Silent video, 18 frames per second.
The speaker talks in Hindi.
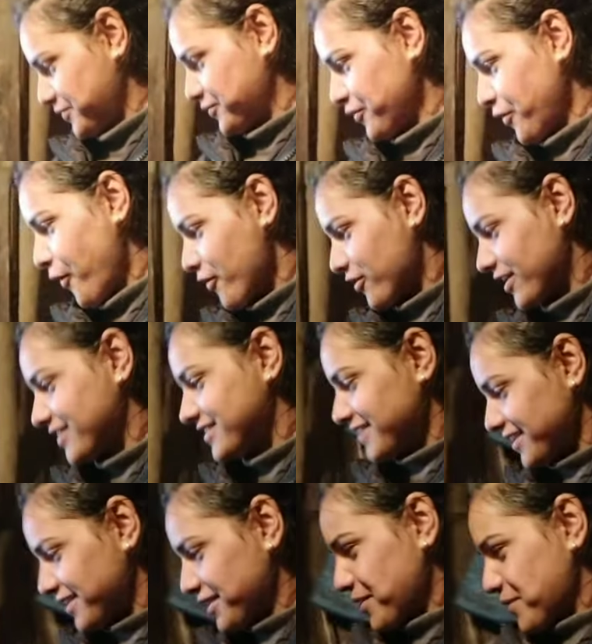ब्लॉग के
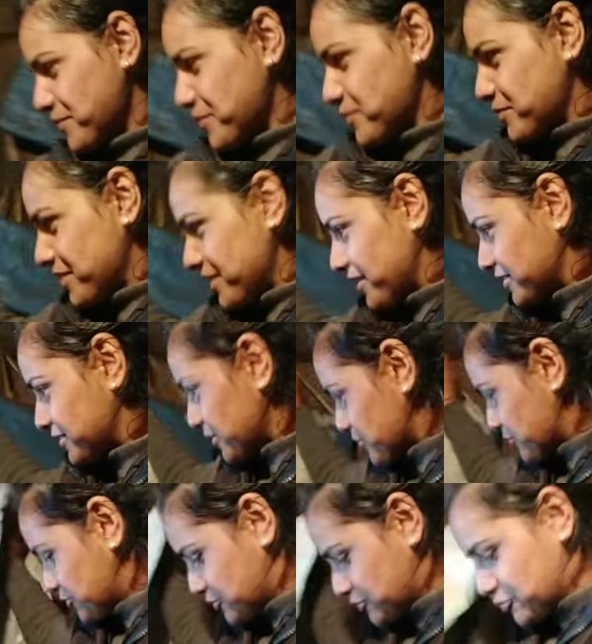चक्कर में मैं
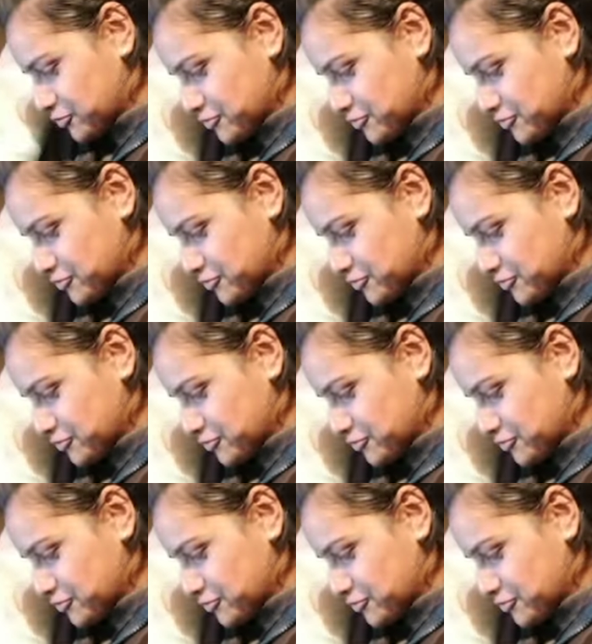सब कुछ